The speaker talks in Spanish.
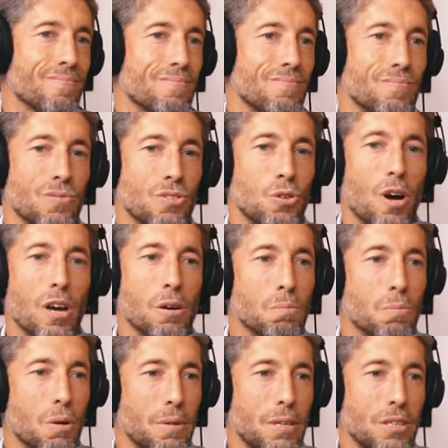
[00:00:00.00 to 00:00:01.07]
Mm, no hay un
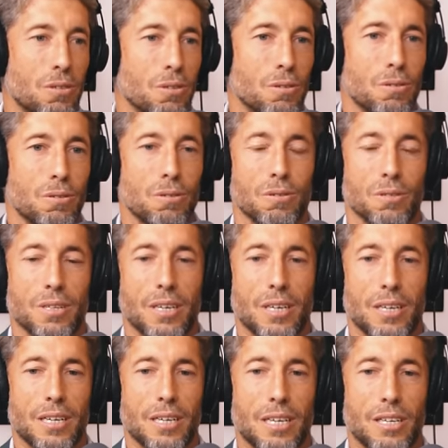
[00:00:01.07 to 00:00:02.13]
momento
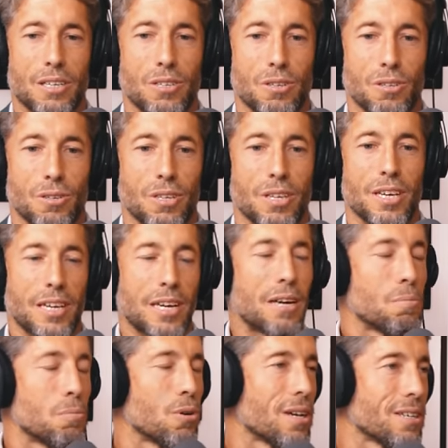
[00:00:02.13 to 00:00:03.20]
que, que yo
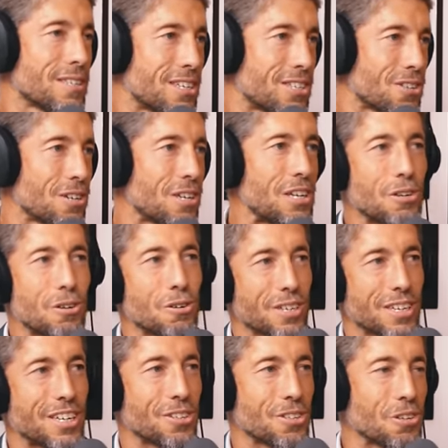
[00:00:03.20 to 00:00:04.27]
dijera, voy a ser torero o
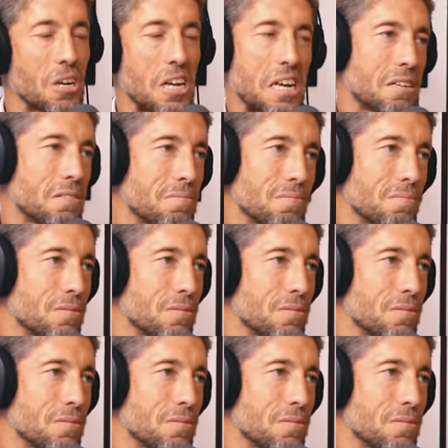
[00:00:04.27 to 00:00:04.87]
quiero torear.